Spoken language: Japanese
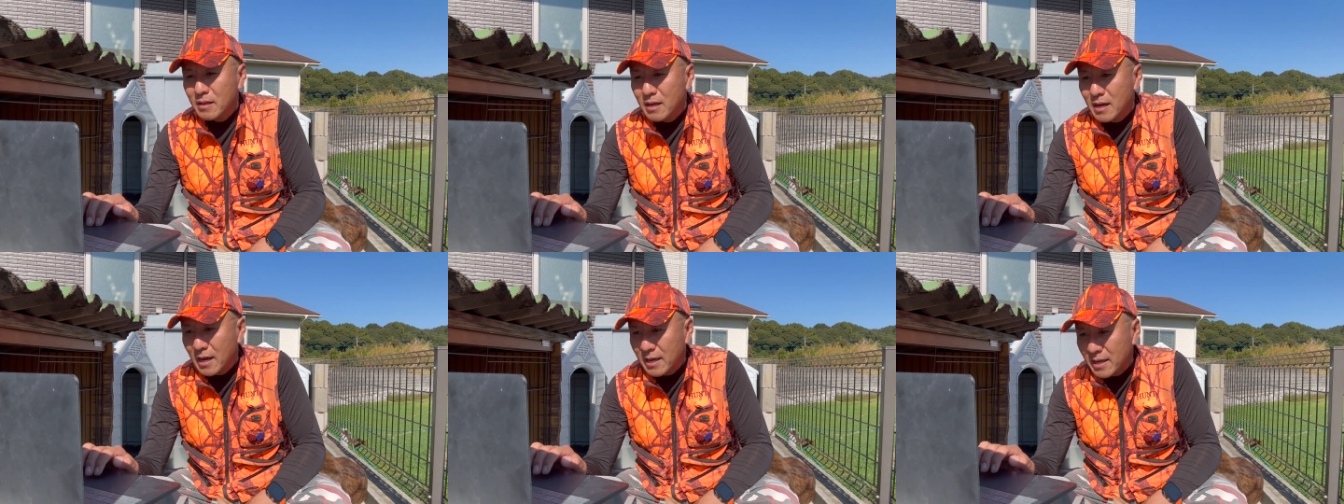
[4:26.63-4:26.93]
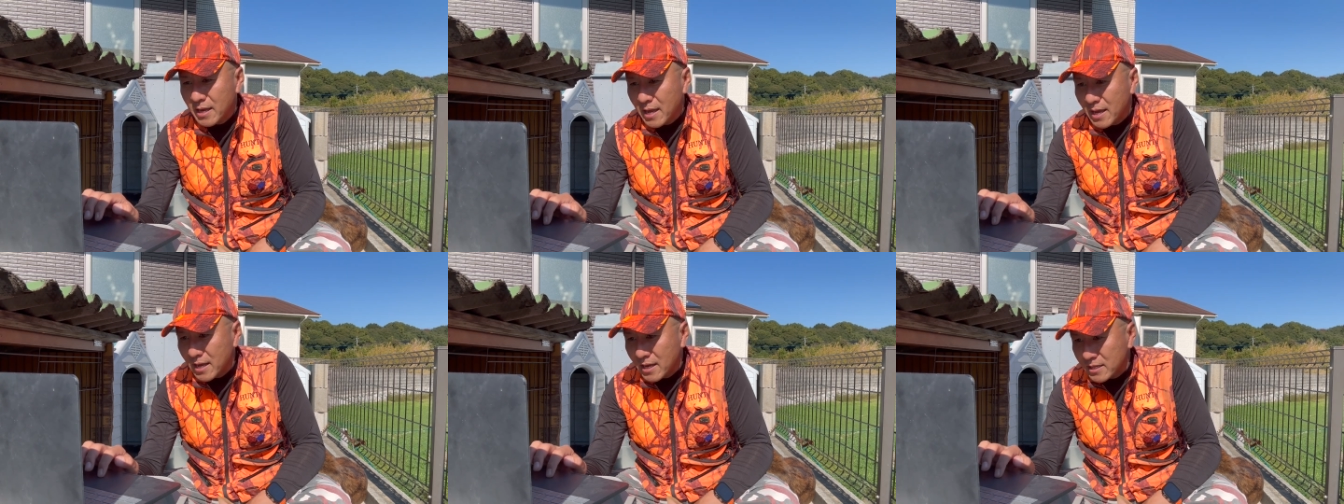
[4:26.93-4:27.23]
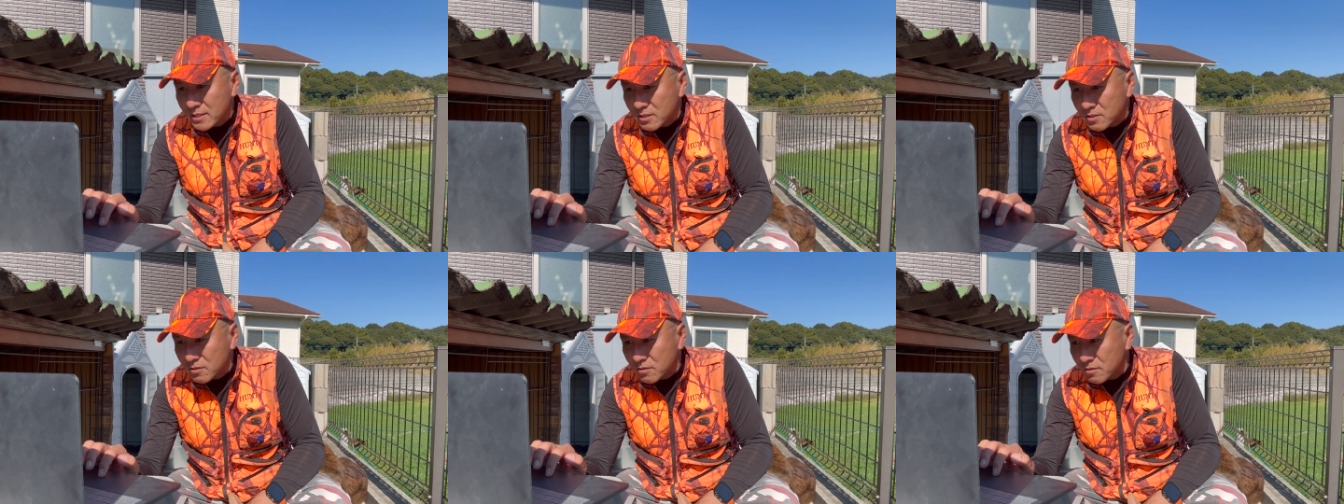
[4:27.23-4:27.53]
はい、
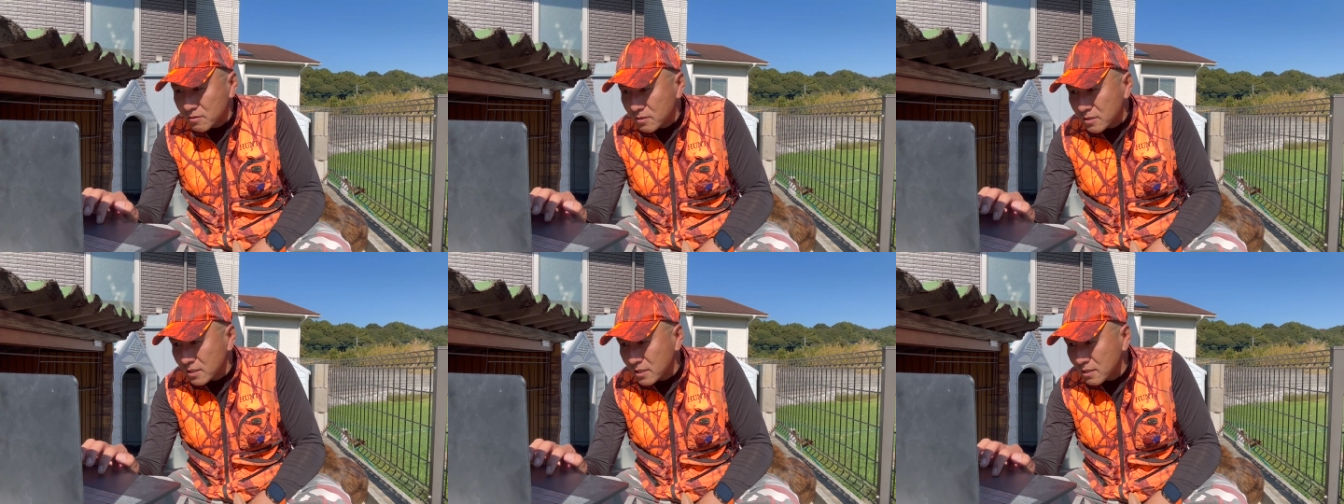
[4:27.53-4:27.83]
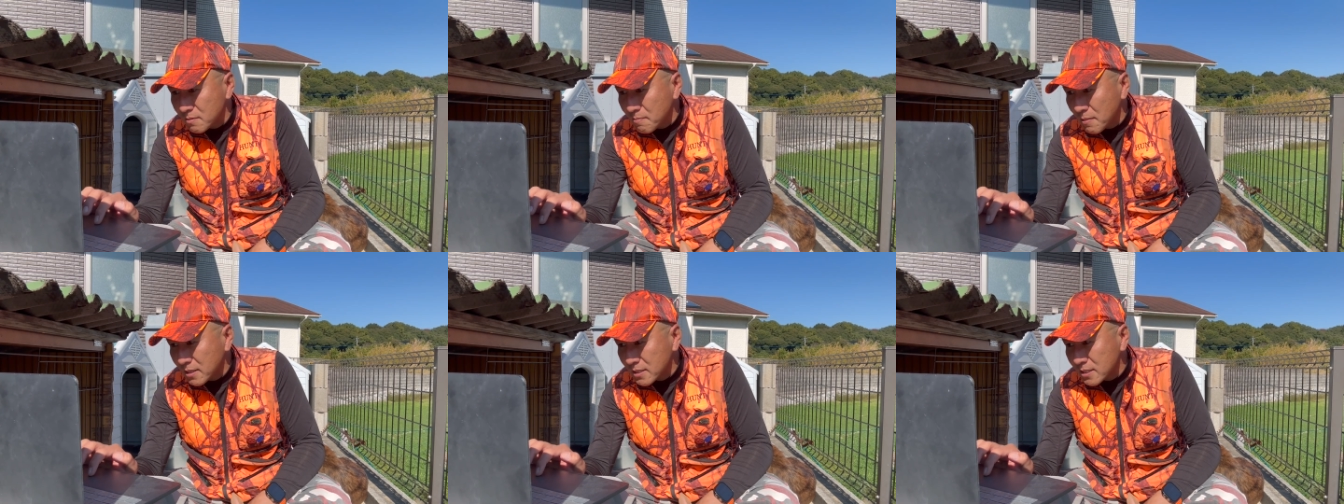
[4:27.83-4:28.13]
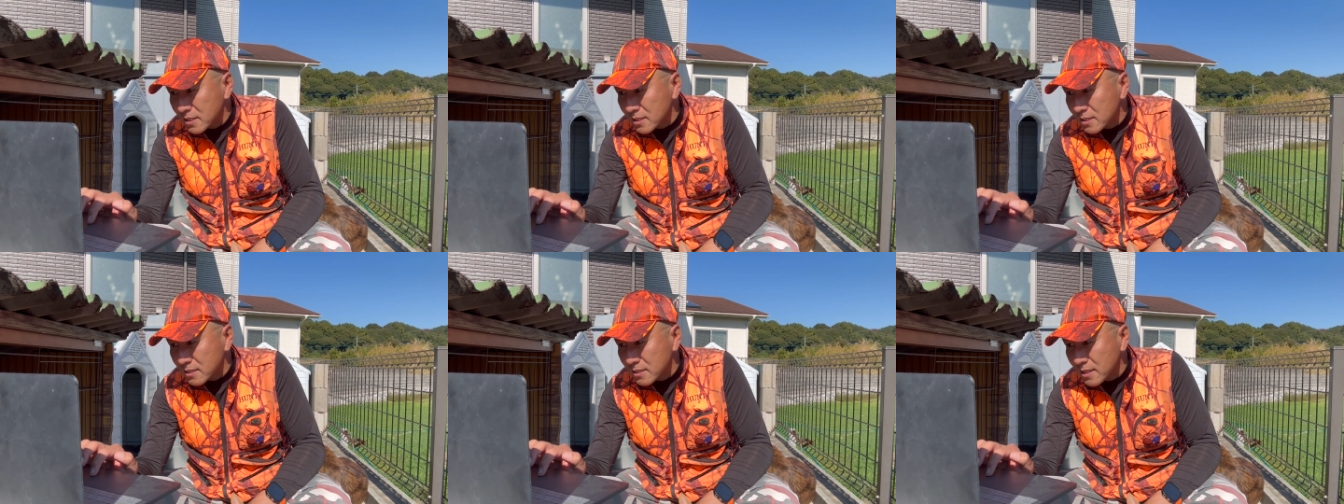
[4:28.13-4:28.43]
続きま
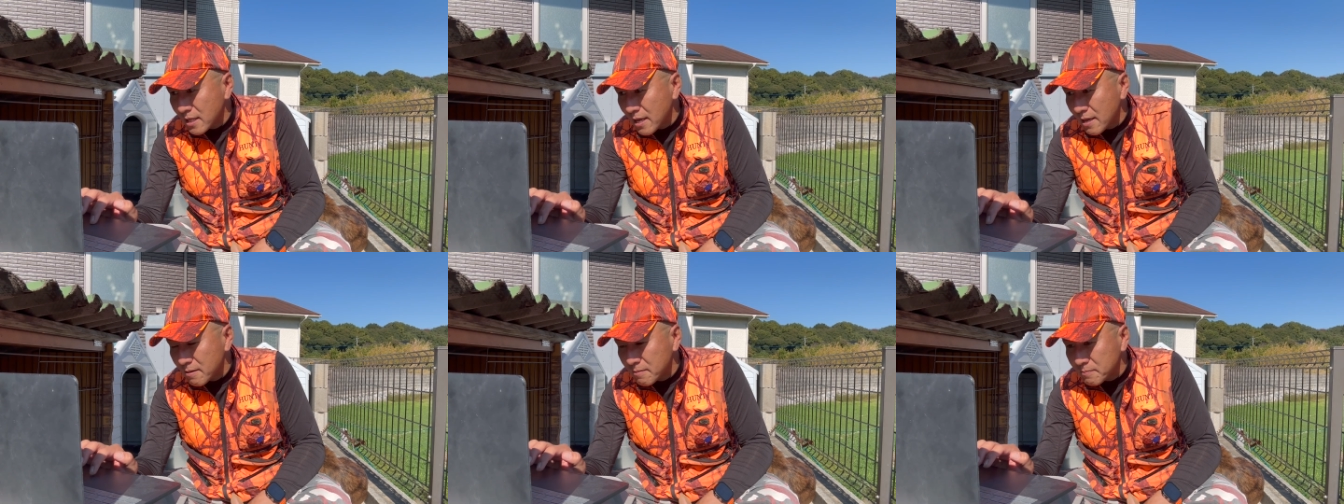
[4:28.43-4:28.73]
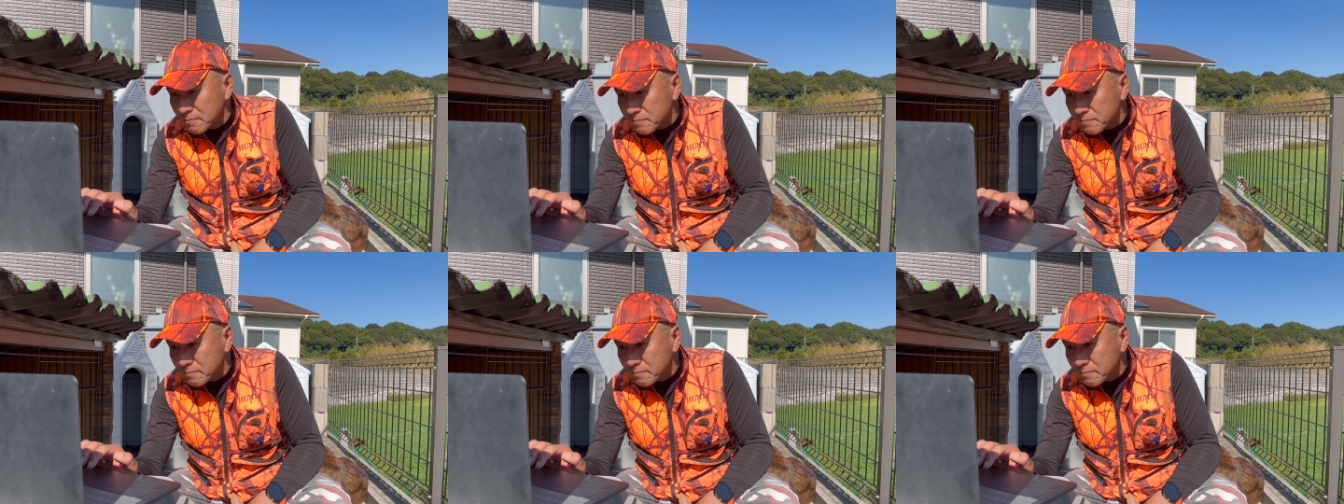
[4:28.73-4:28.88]
して、